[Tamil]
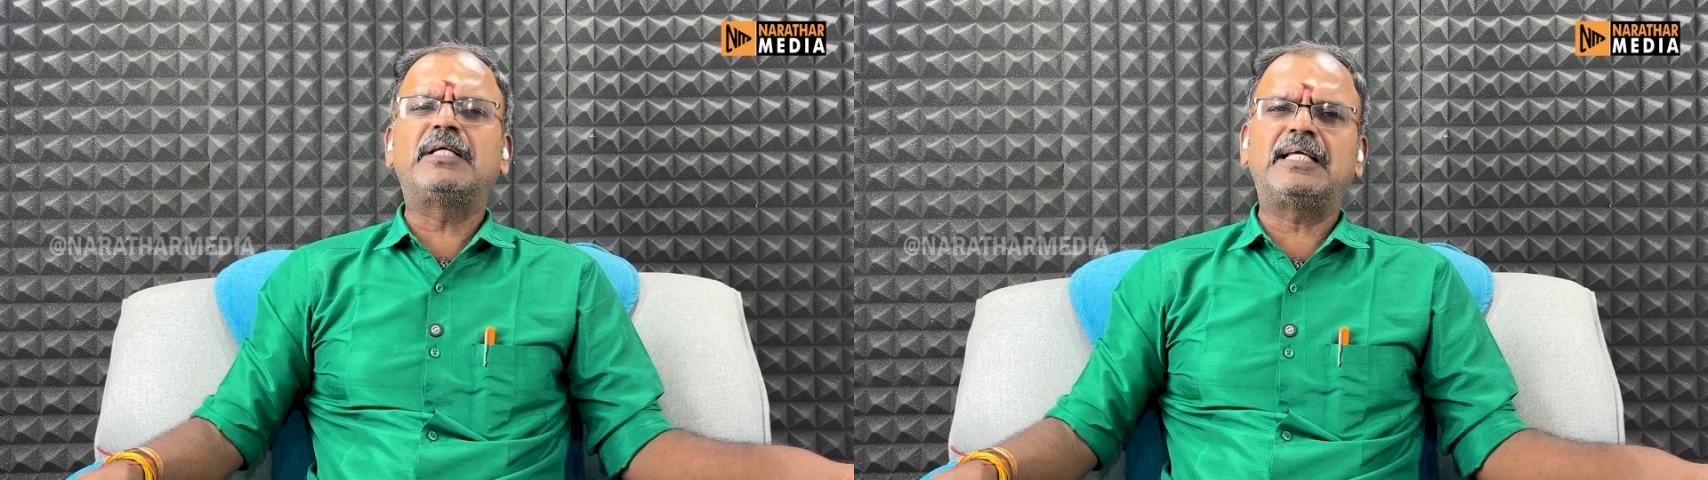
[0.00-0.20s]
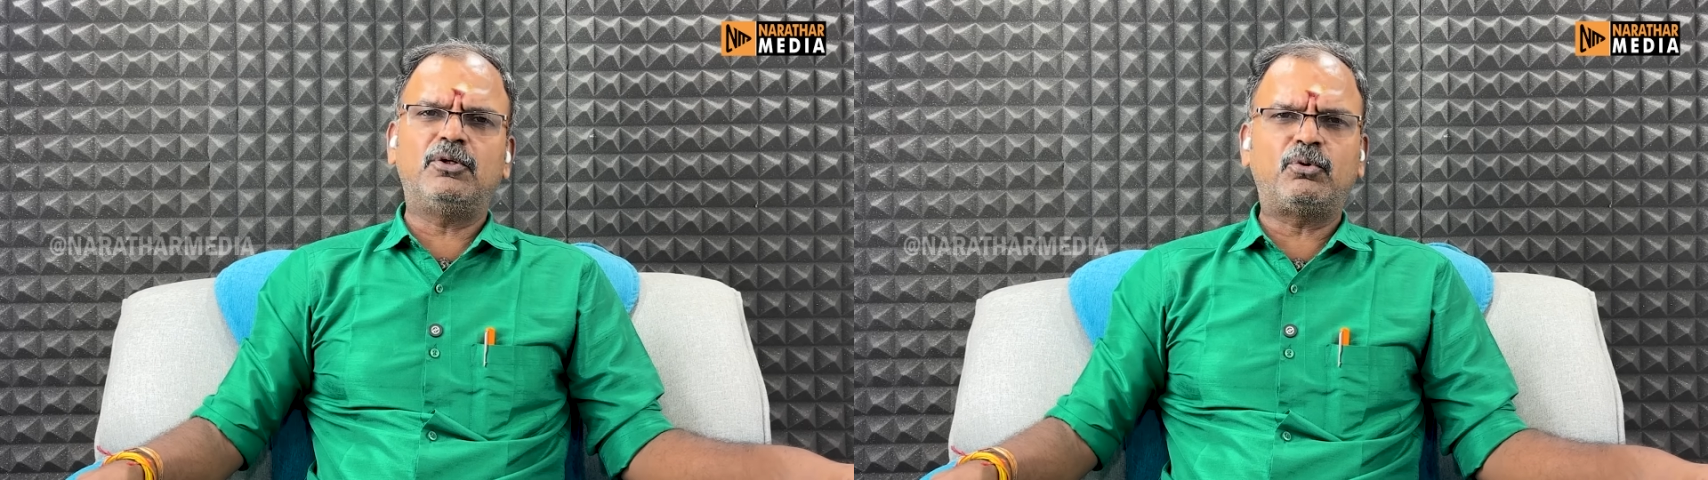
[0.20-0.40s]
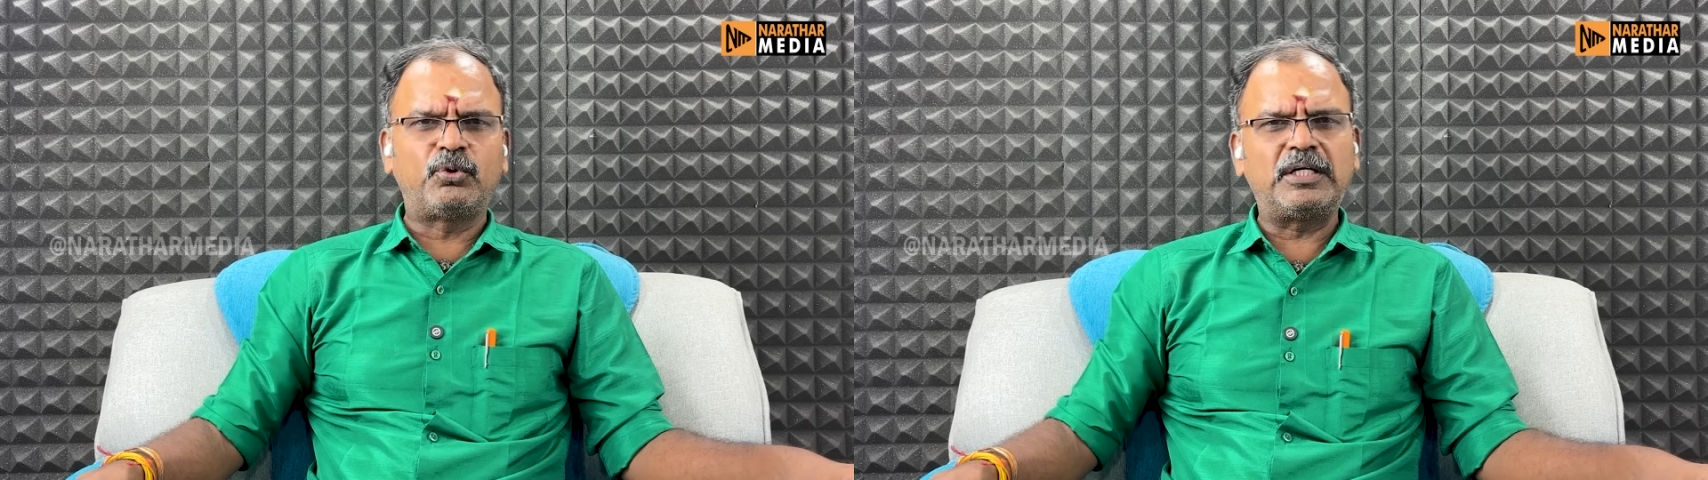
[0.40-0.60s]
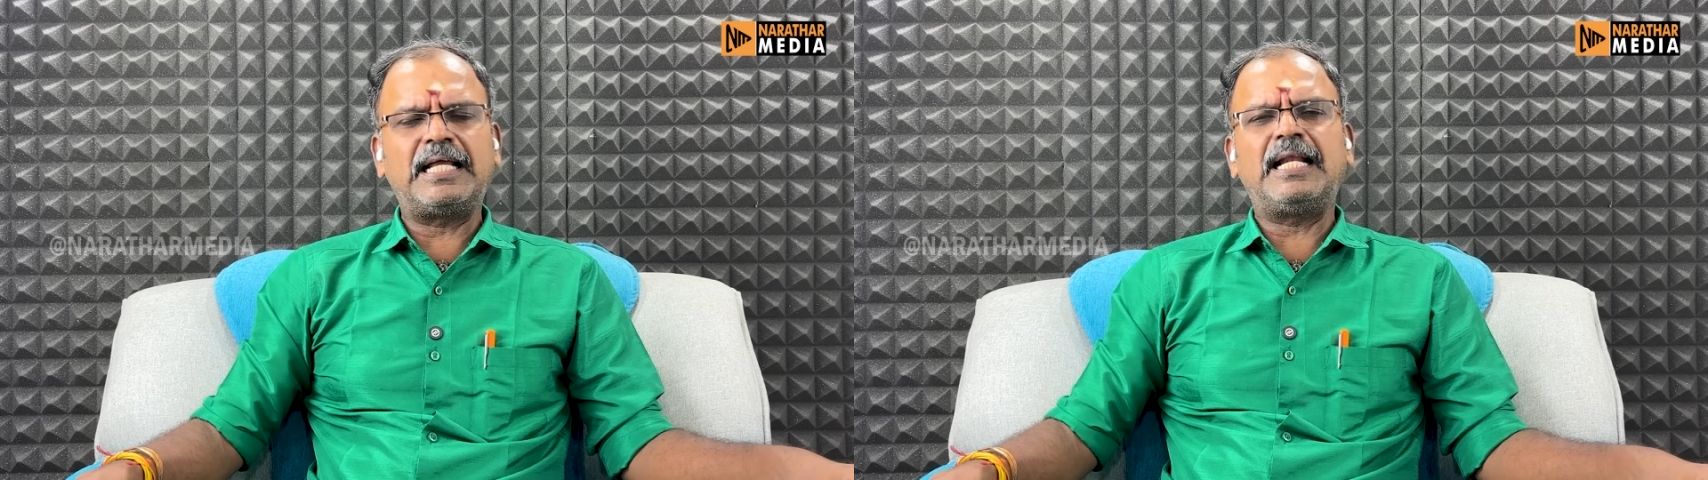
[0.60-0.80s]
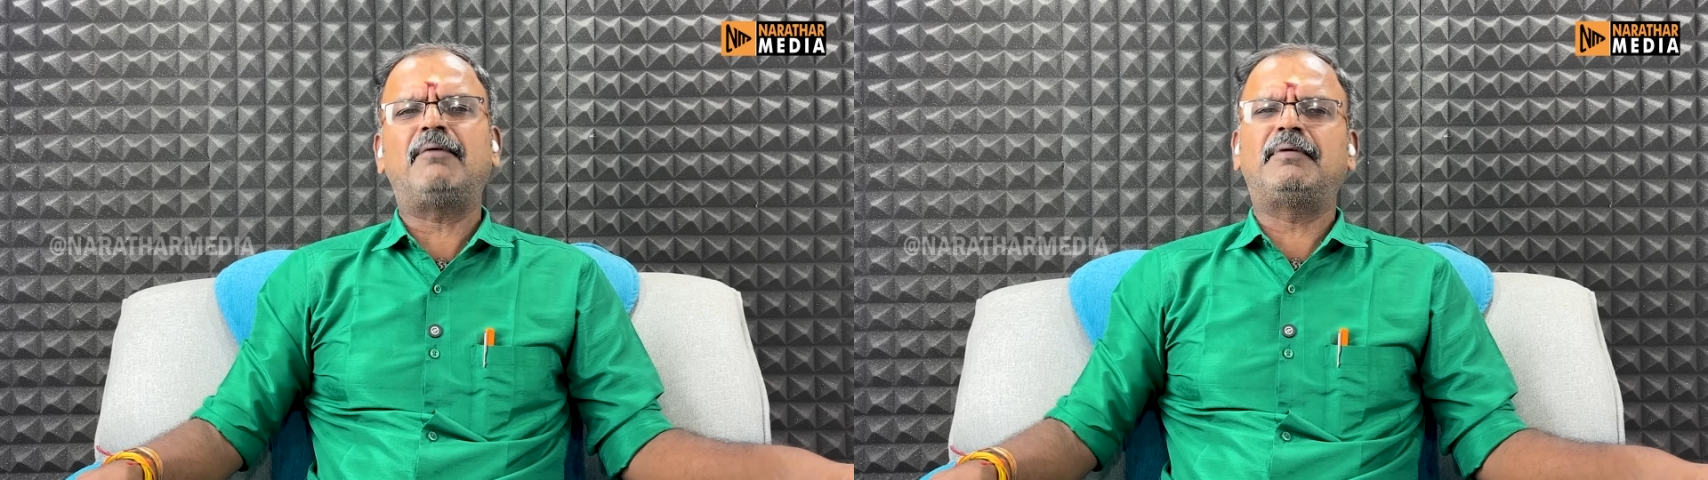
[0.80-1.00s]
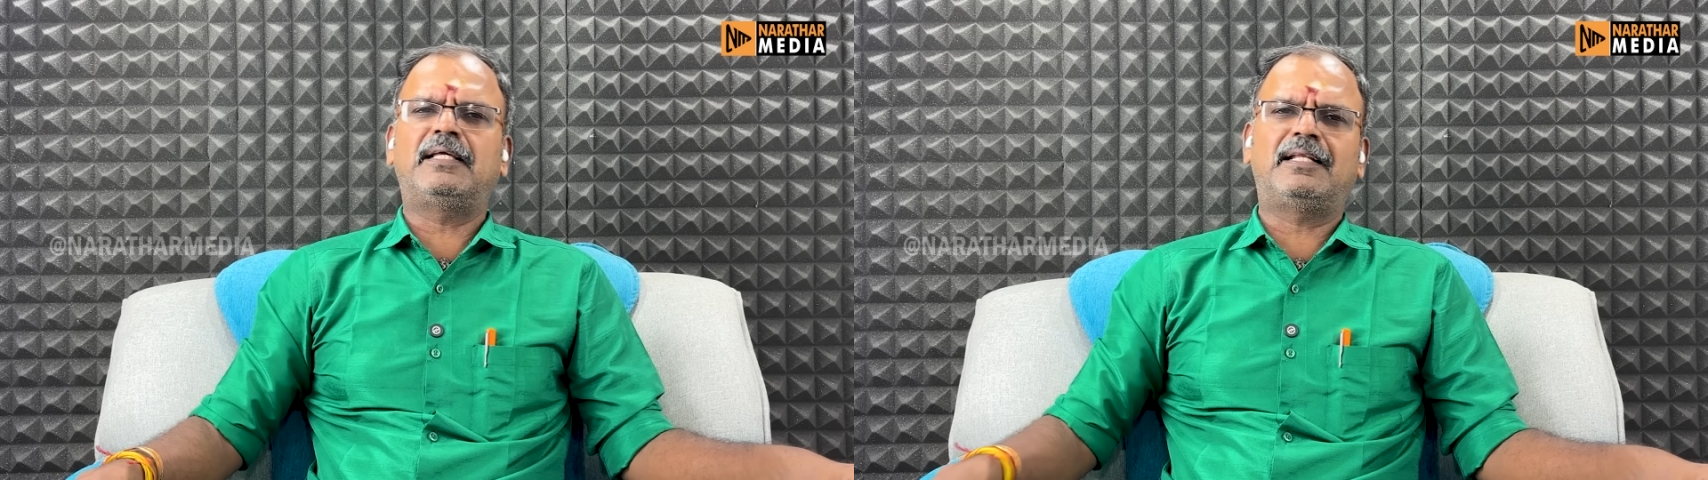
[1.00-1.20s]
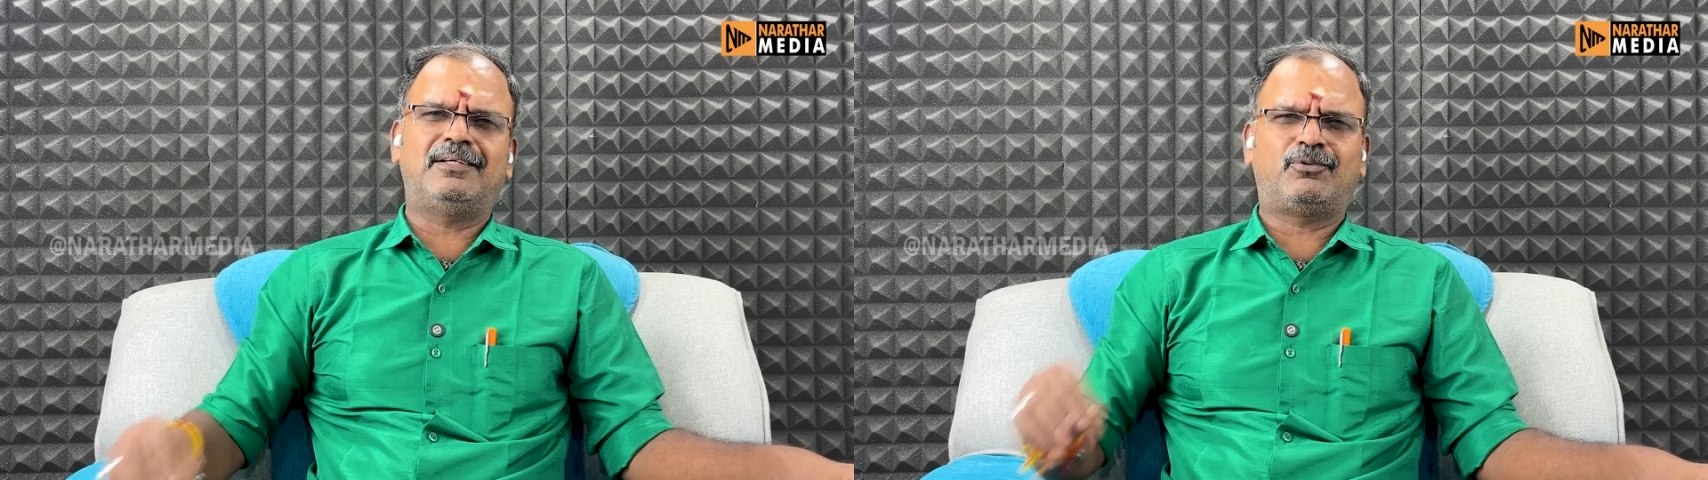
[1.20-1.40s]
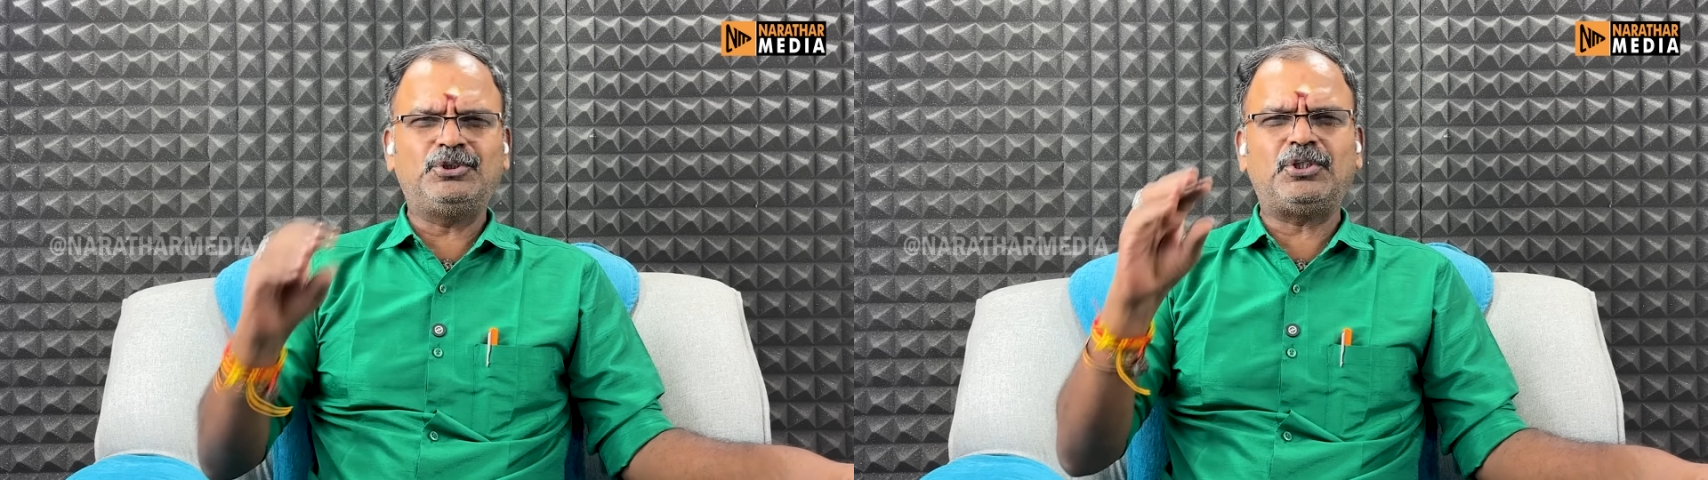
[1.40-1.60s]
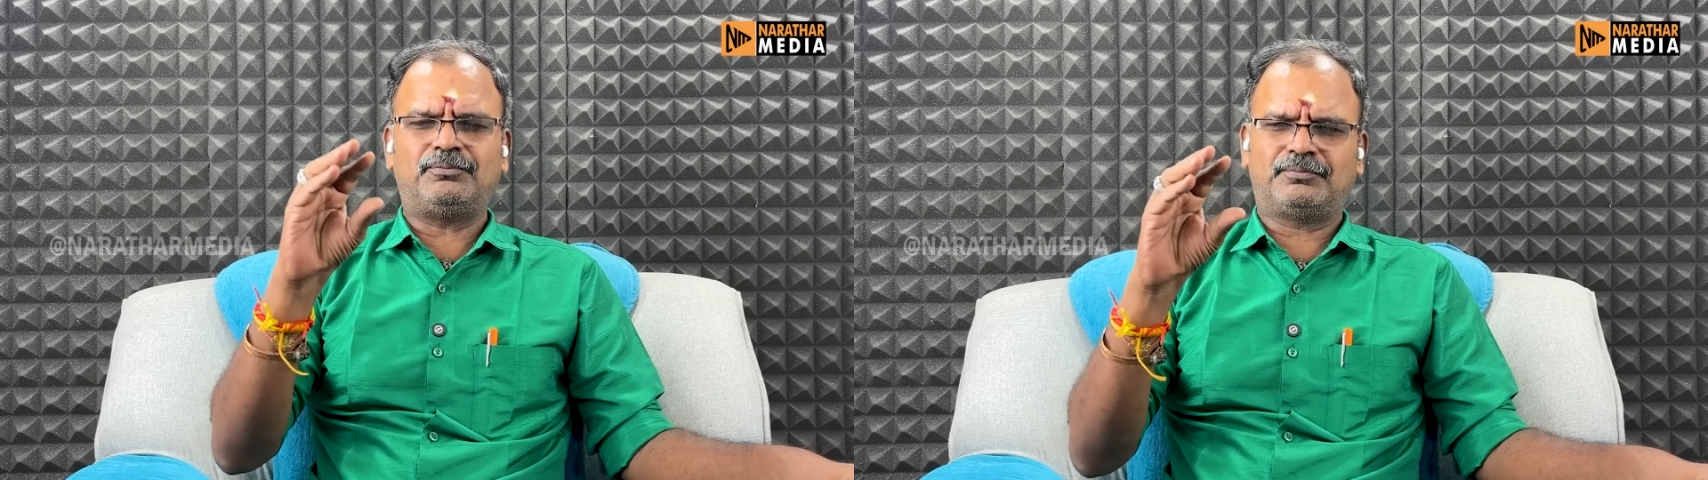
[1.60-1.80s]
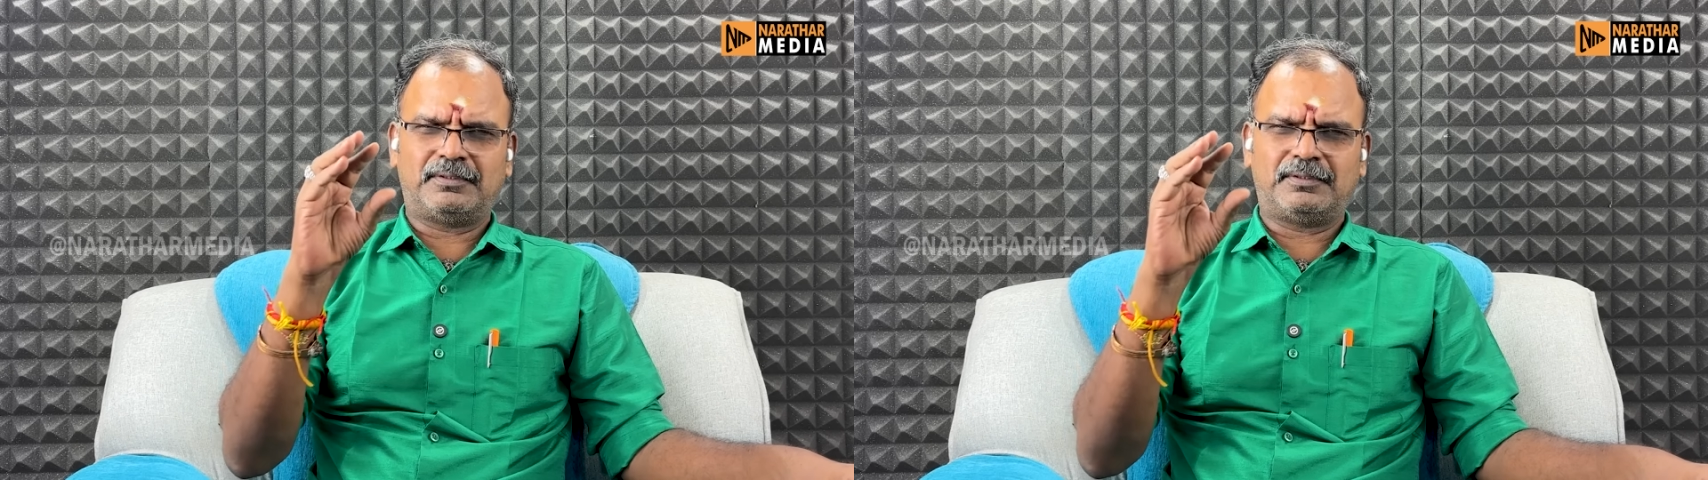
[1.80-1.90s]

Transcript: முக்கியத்துவம் கொடுக்கல அப்படிங்கிறது கொஞ்சம்